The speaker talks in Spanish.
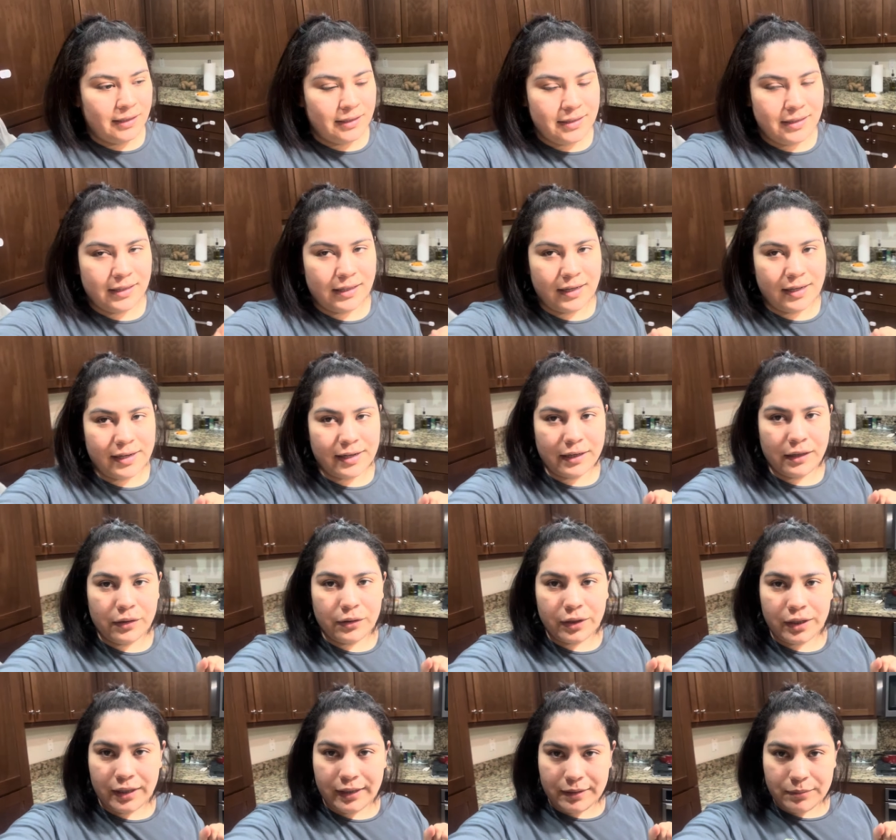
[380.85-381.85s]
ya
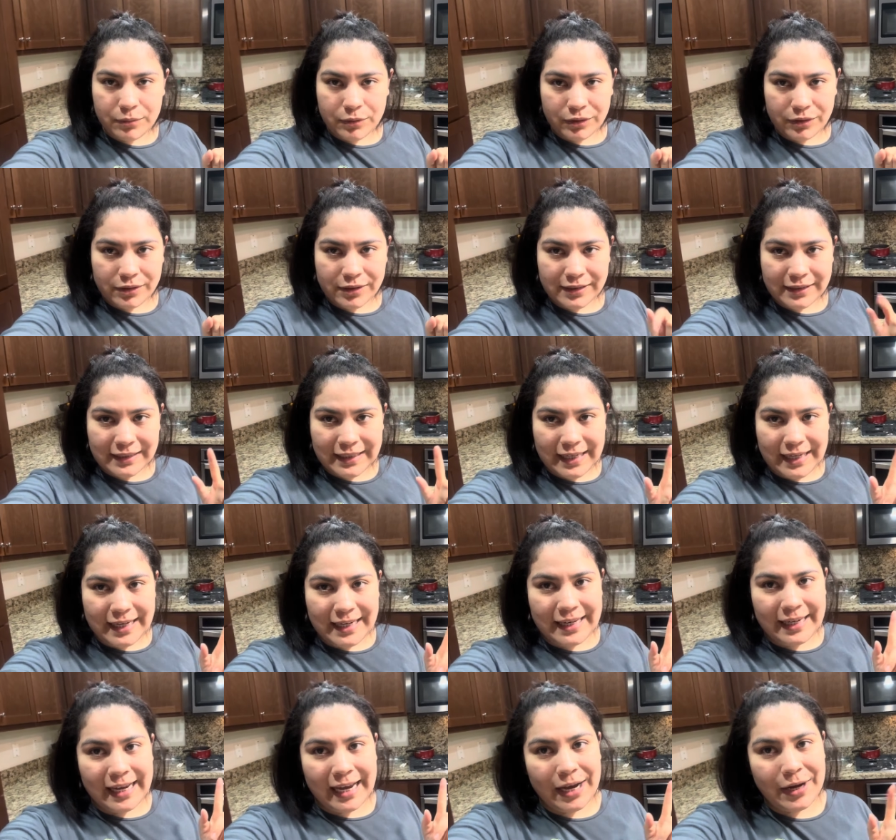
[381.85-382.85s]
recogimos
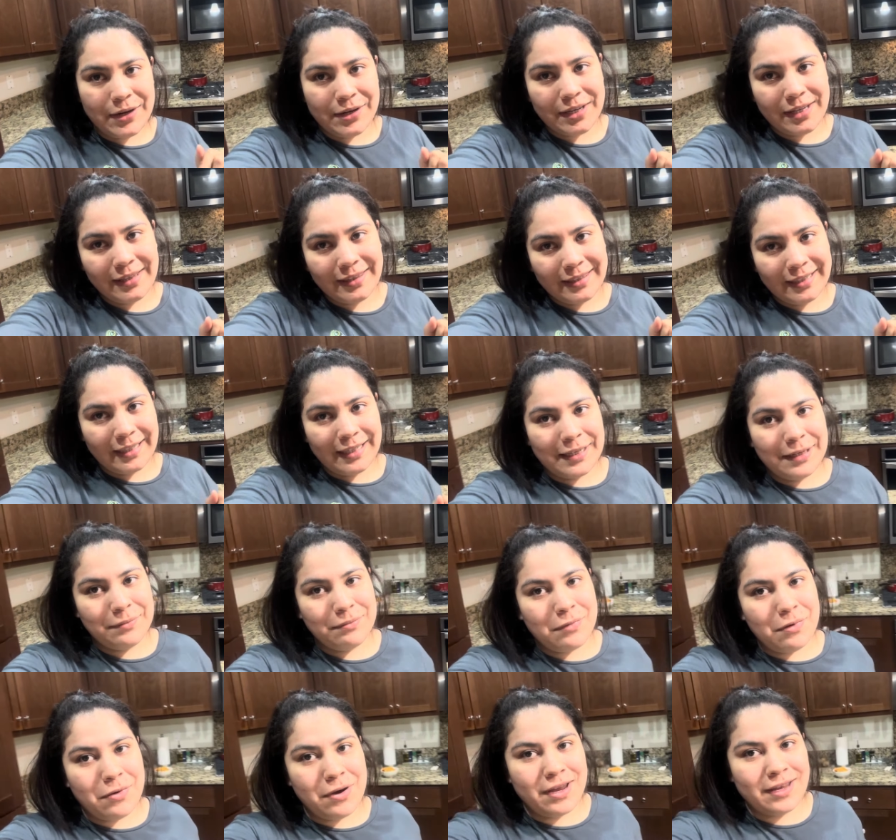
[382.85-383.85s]
y ahorita
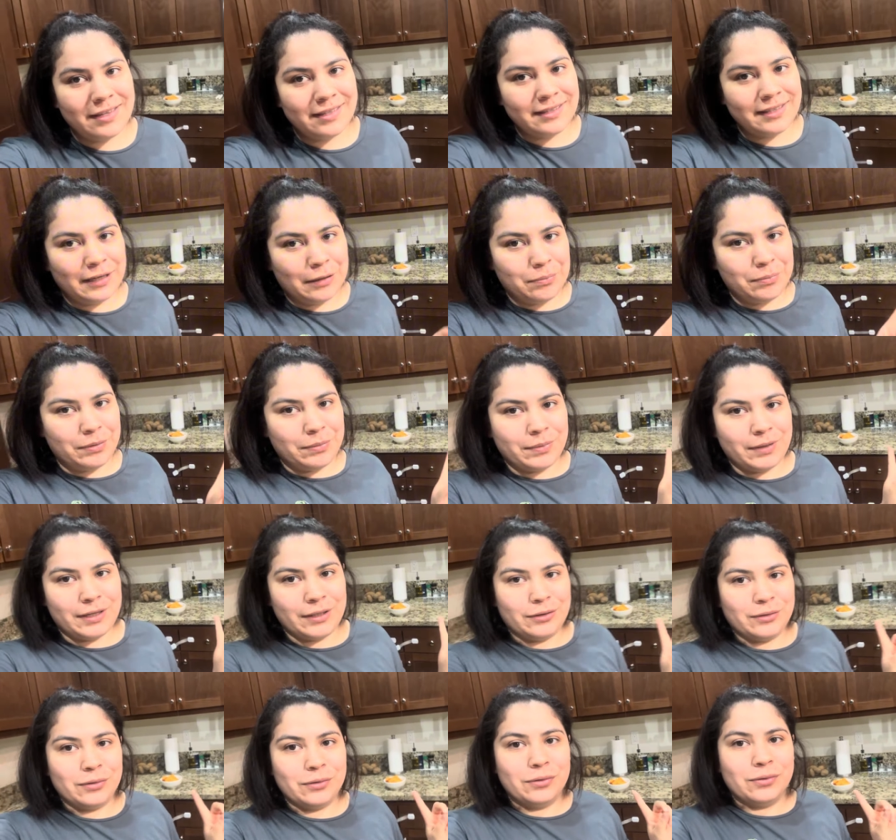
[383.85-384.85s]
me voy a estar
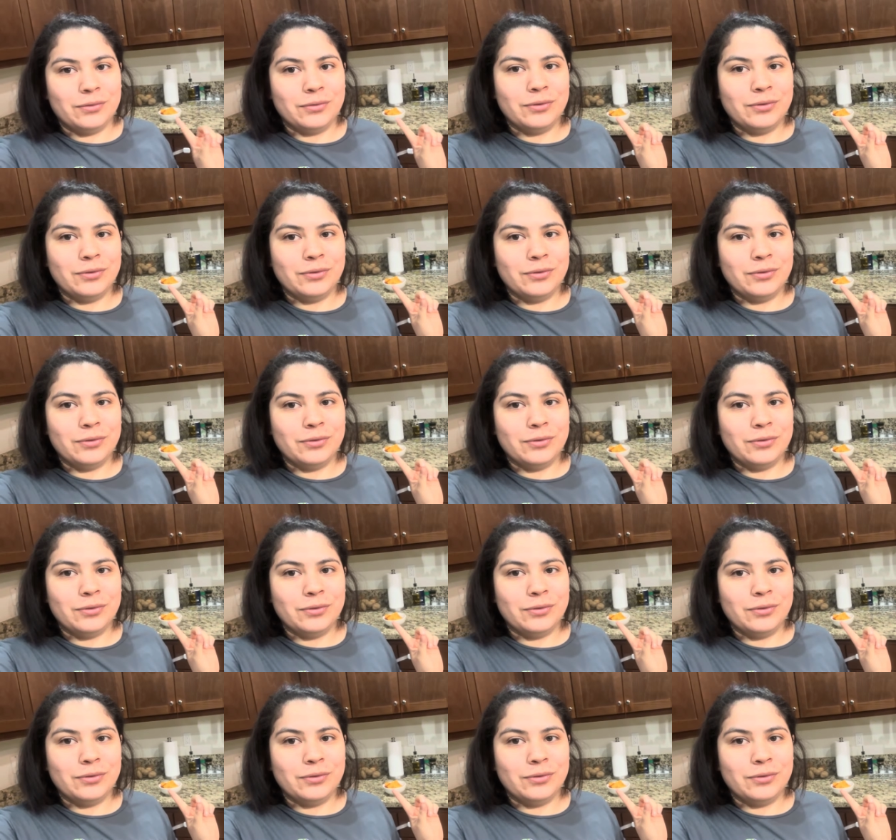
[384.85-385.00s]
preparando